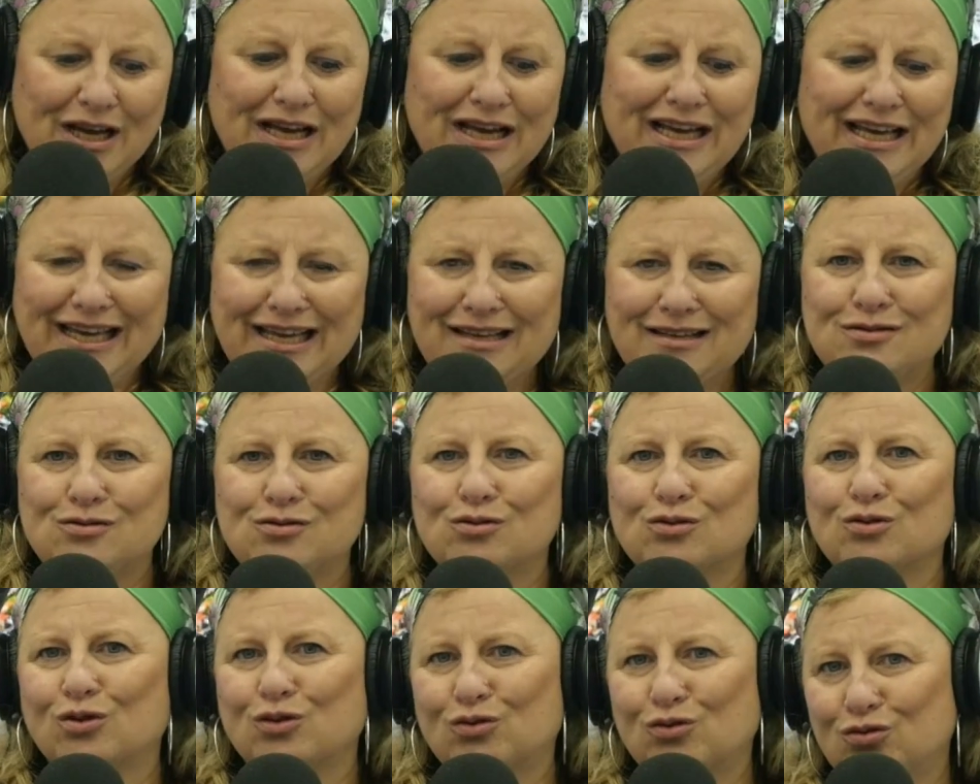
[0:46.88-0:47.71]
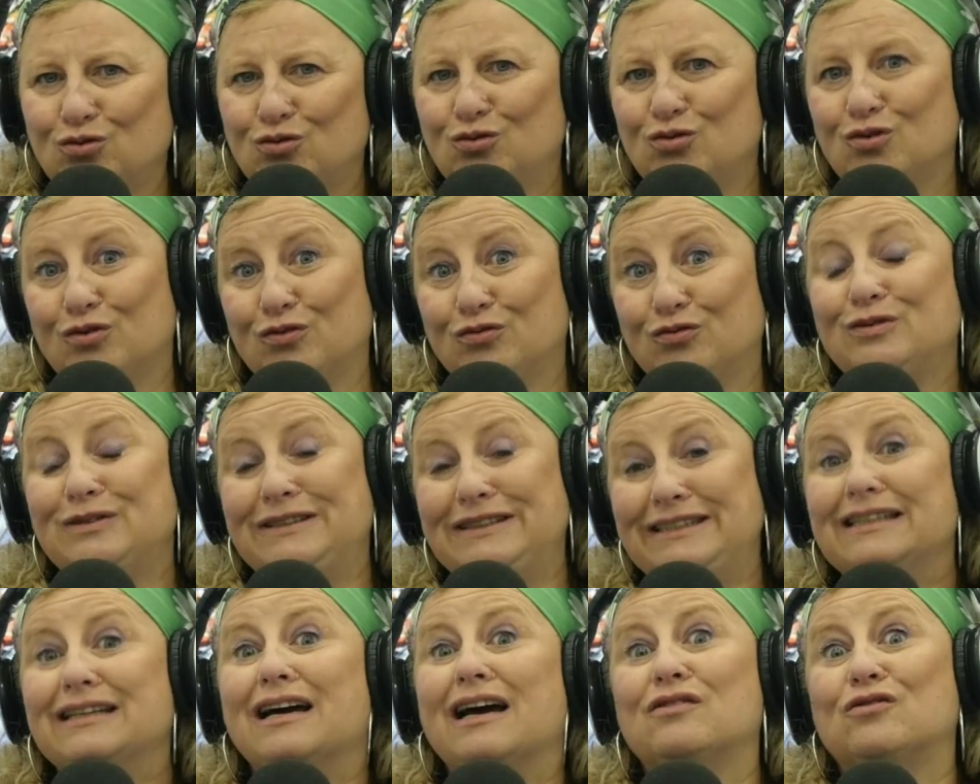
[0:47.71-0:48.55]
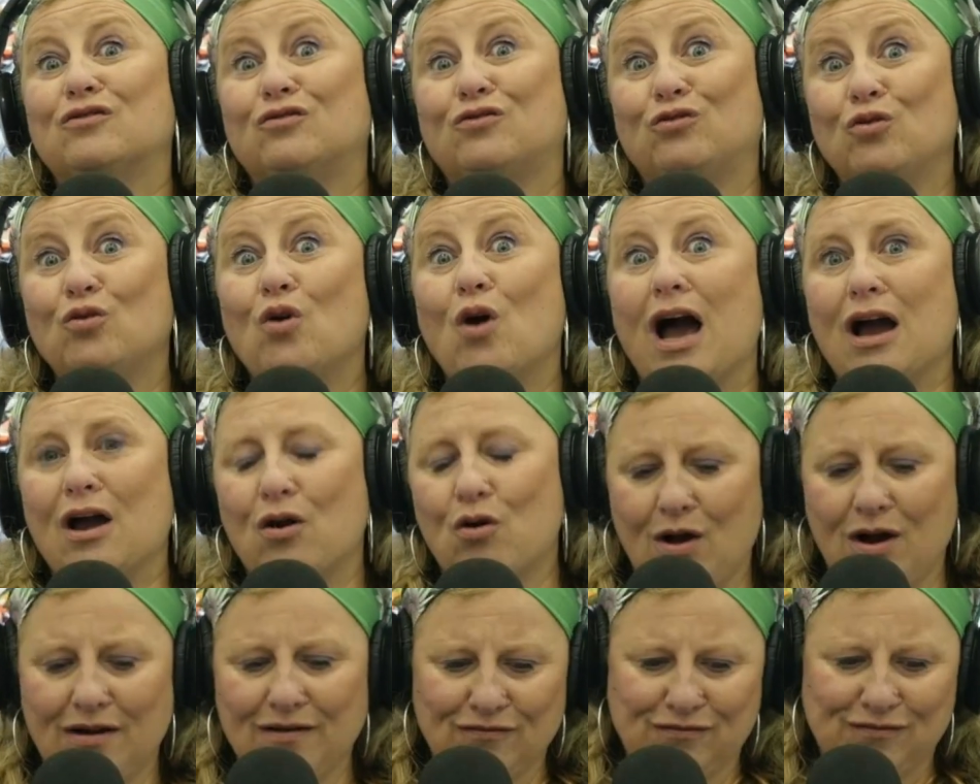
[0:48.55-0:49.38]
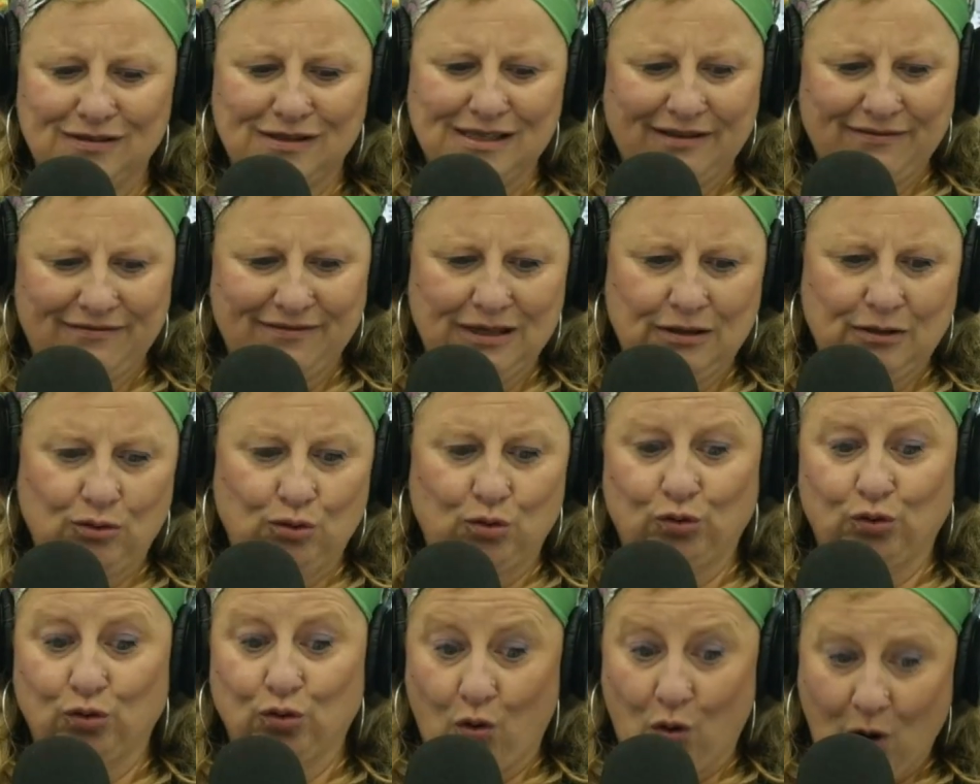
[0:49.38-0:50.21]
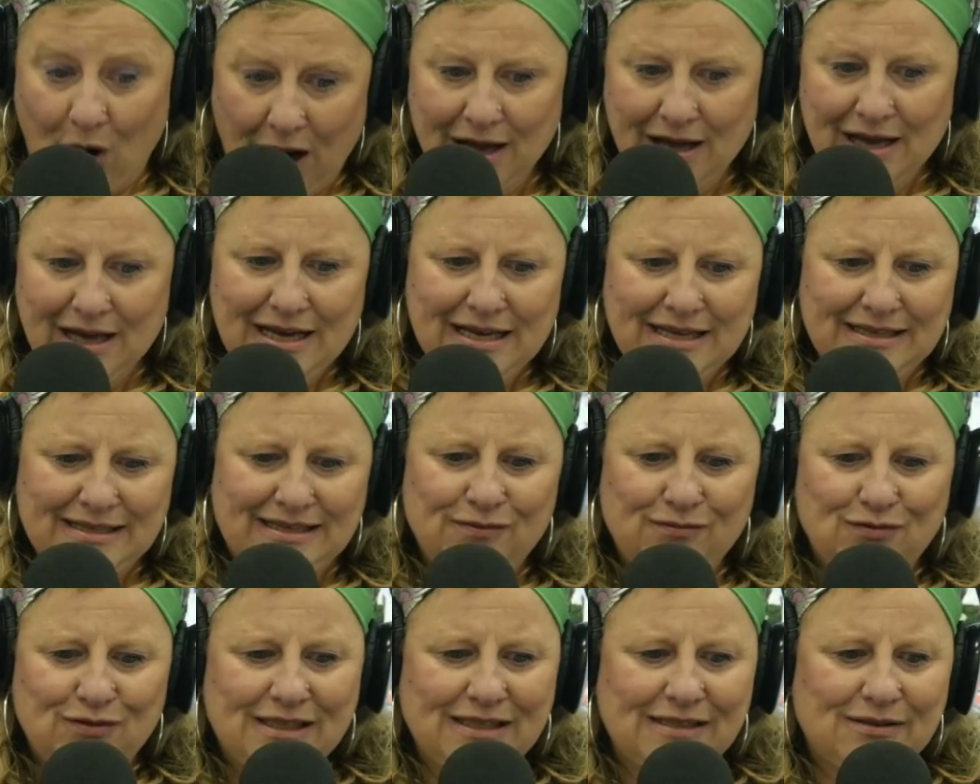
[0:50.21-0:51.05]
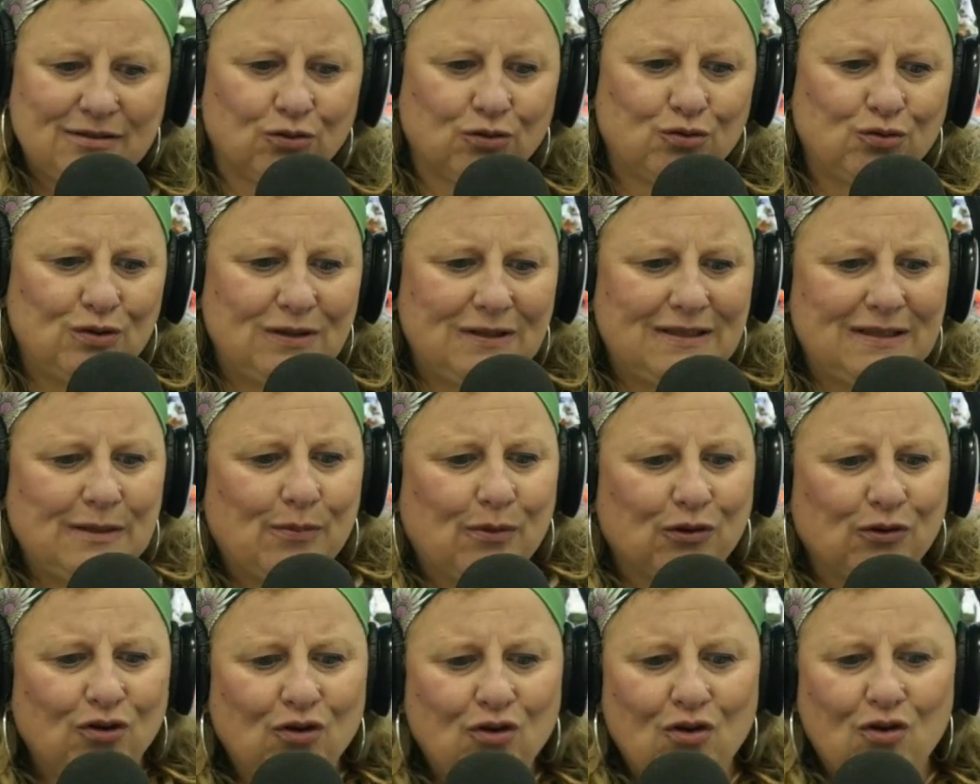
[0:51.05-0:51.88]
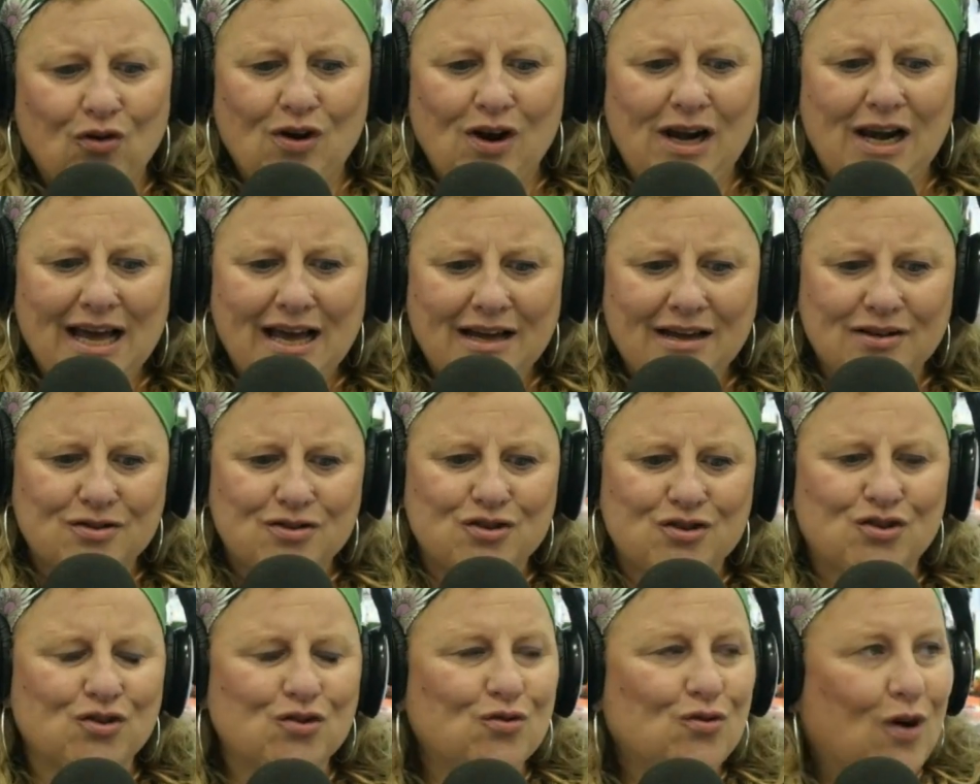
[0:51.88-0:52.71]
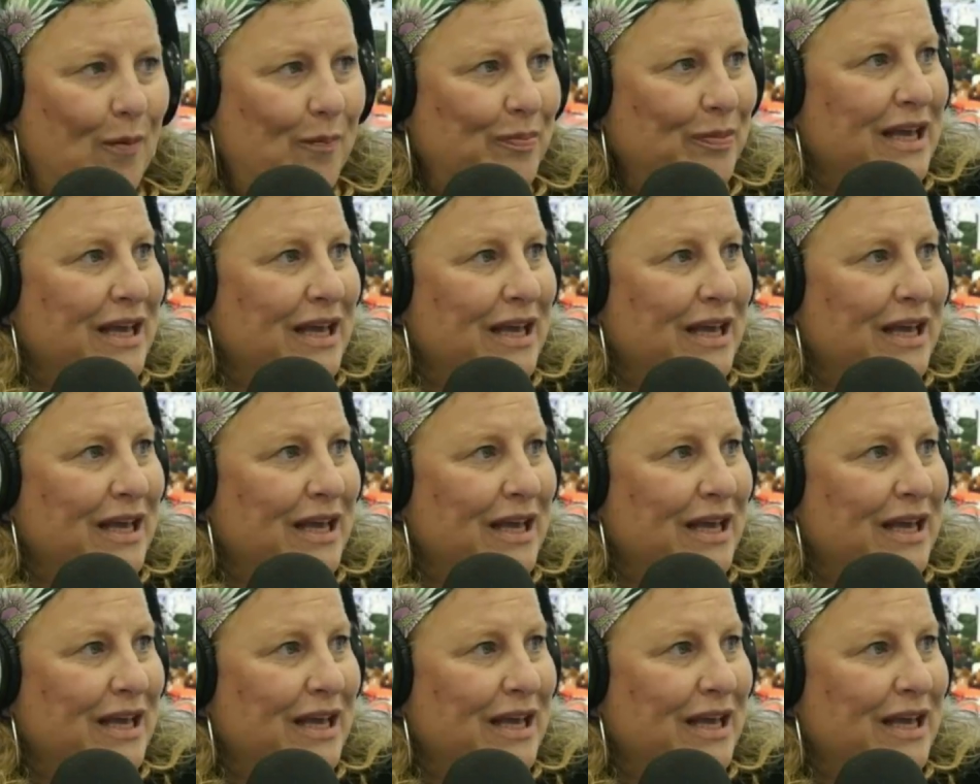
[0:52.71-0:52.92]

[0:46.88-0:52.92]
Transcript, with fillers: et surtout euh, vous dire ce à quoi vous avez le droit si vous étiez en Tunisie pendant la Shoah.